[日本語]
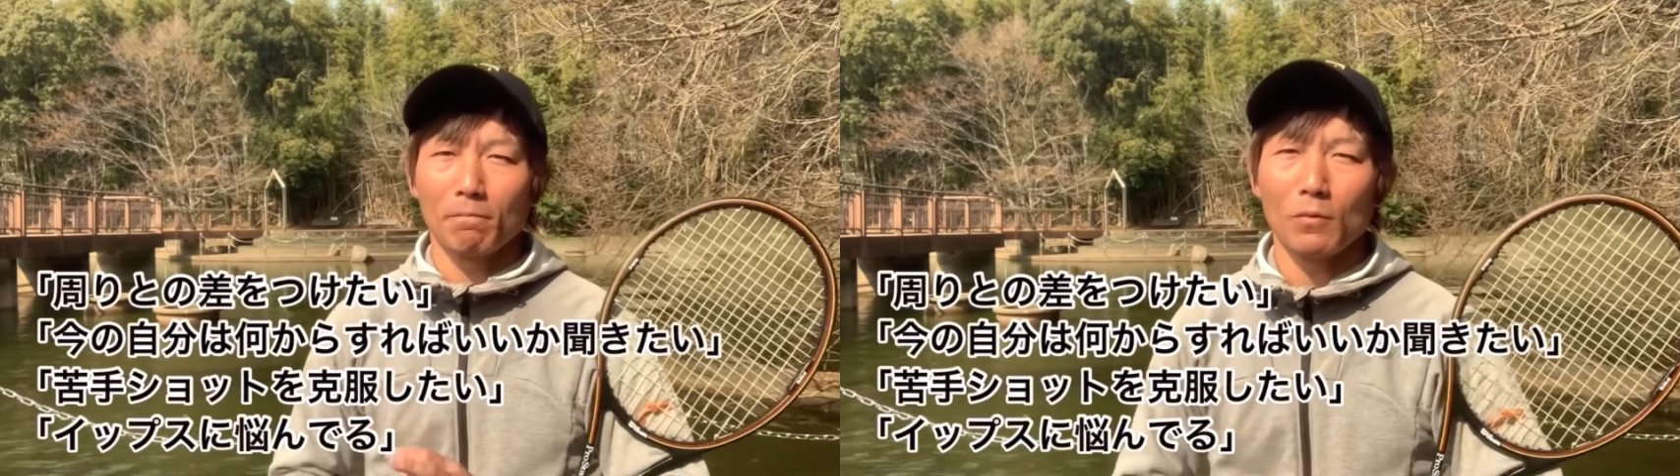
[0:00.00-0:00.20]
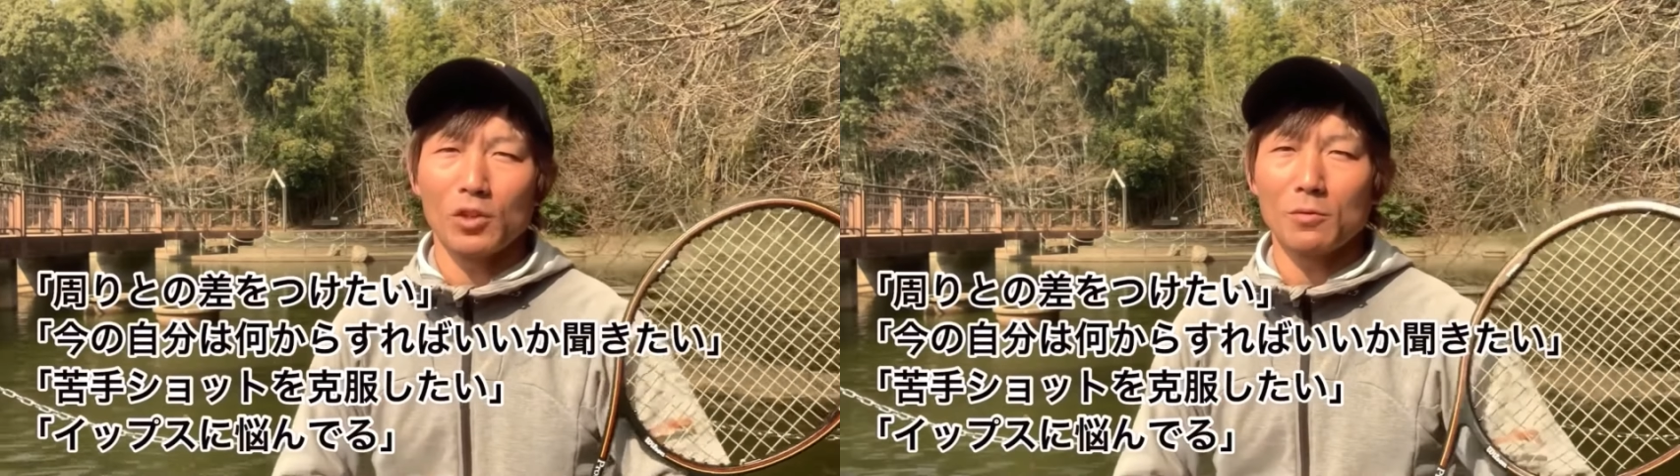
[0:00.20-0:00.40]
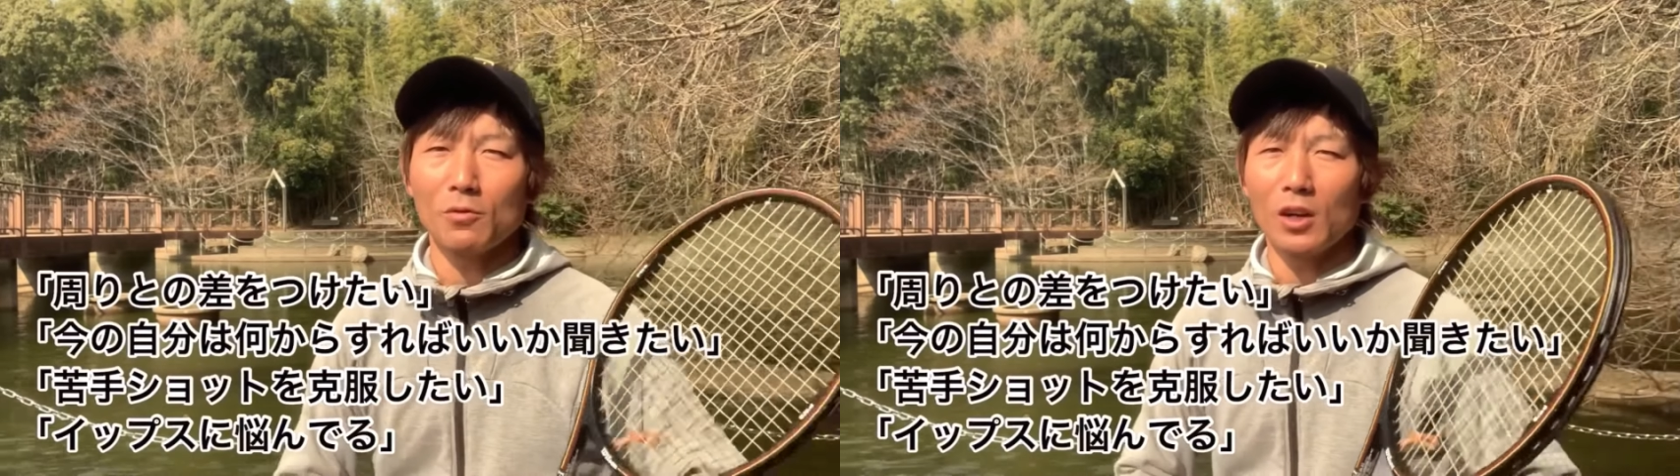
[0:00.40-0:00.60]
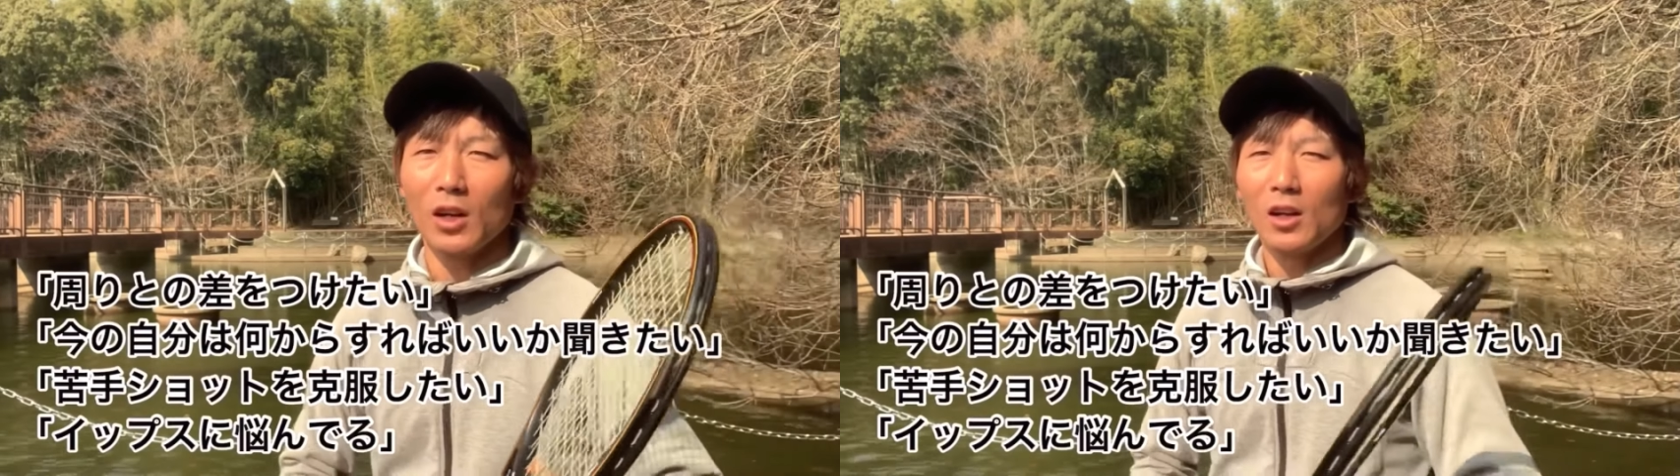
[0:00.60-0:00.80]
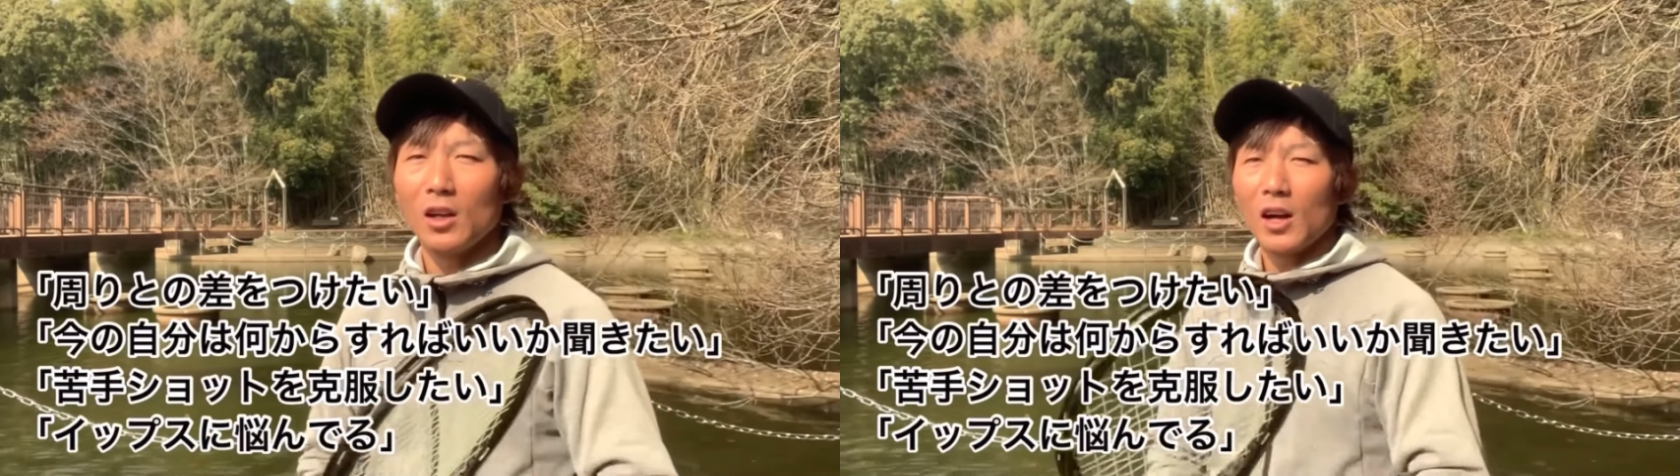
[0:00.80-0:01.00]
もう自分
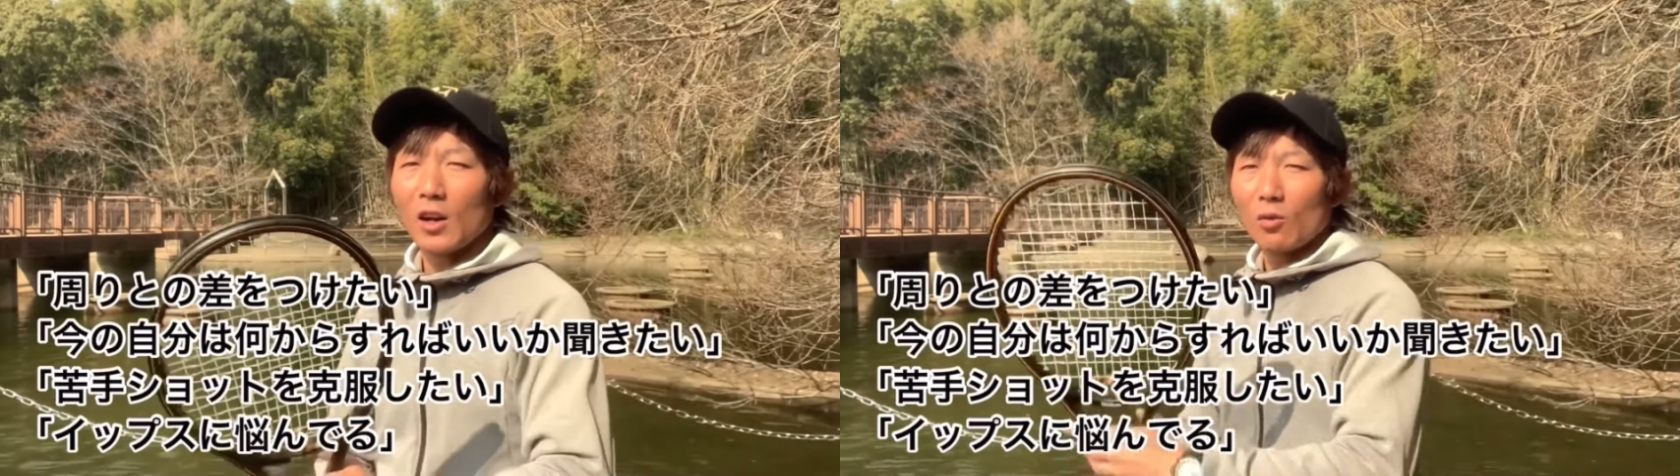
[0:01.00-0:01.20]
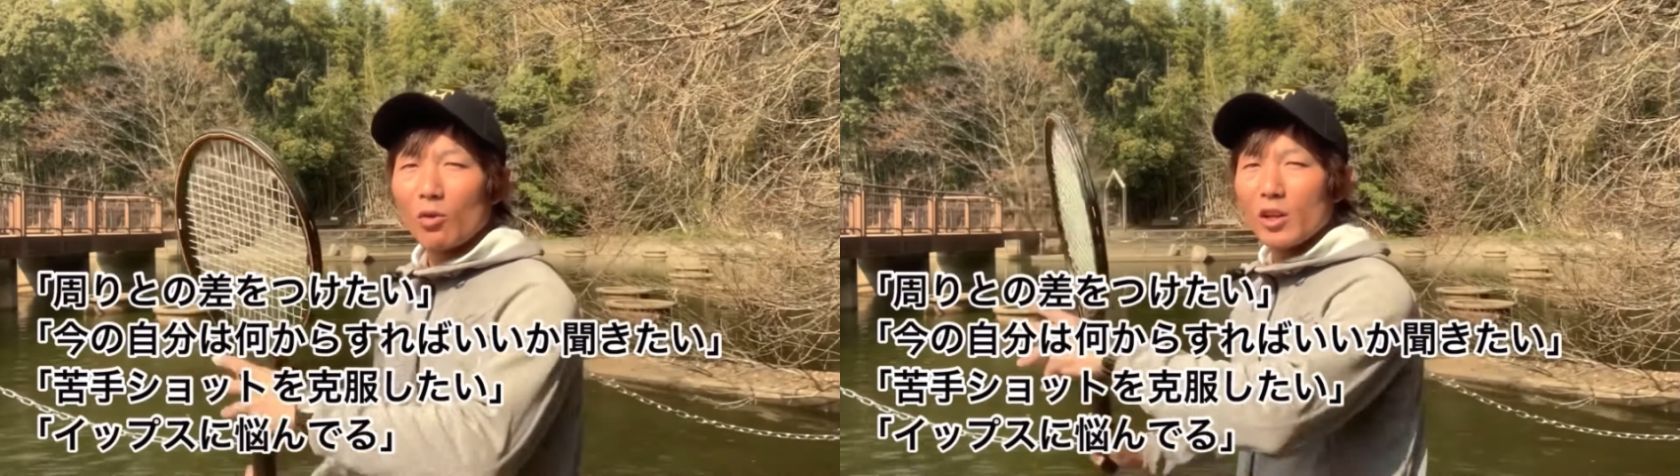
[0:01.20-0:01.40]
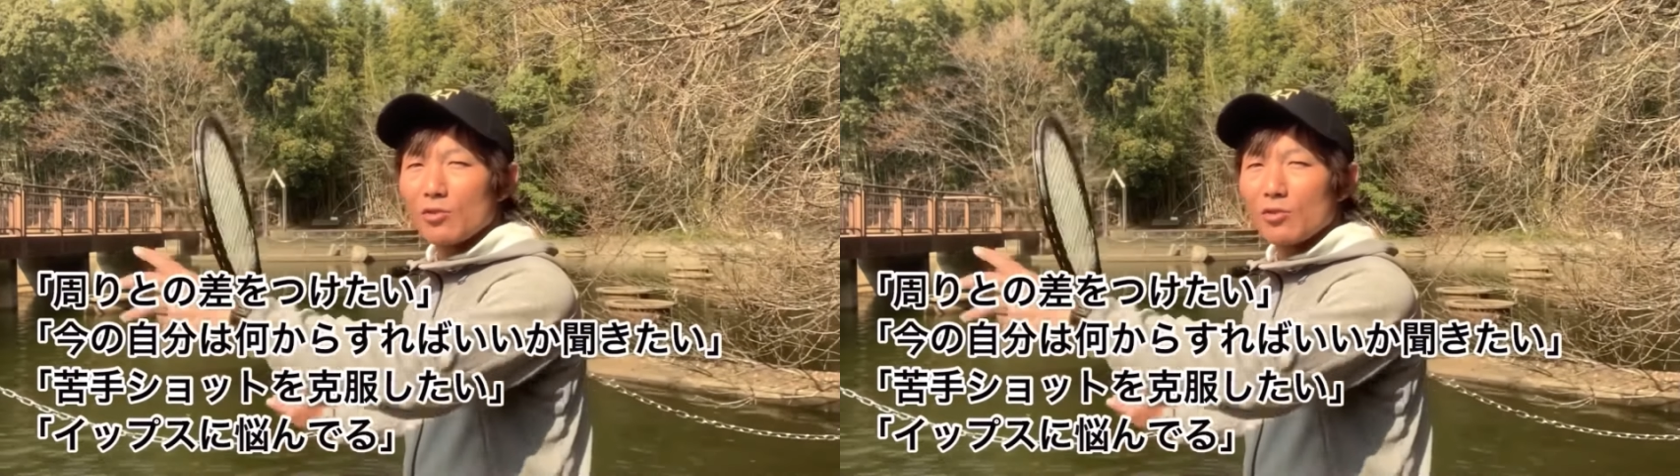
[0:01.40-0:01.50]
は、あの、こ